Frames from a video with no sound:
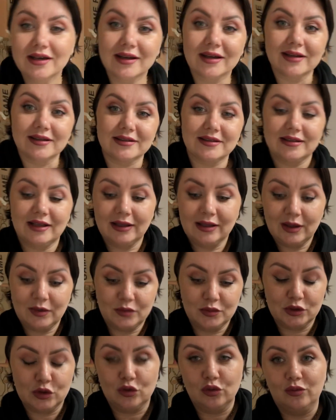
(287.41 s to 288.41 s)
Красота
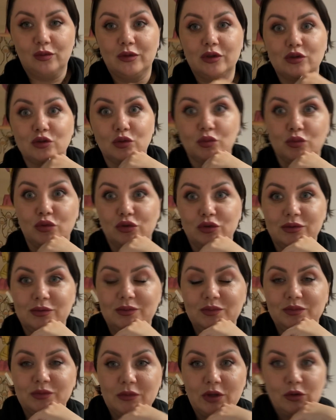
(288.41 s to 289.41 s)
неописуемая тут будет.
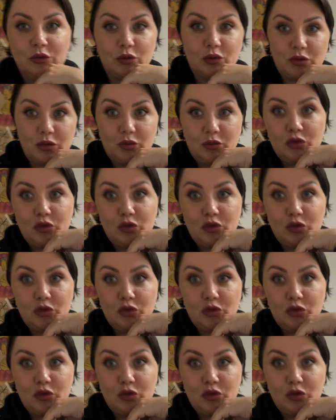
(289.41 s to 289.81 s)
В общем,